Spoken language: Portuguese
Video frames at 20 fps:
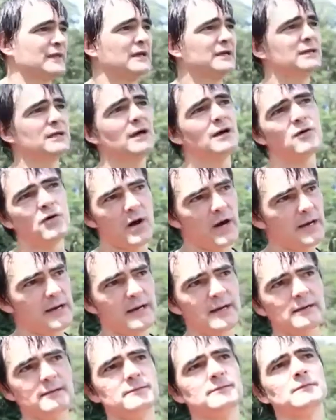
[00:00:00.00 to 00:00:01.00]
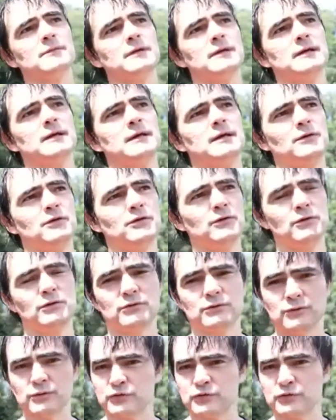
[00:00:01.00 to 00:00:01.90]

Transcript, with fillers: E agora é, o,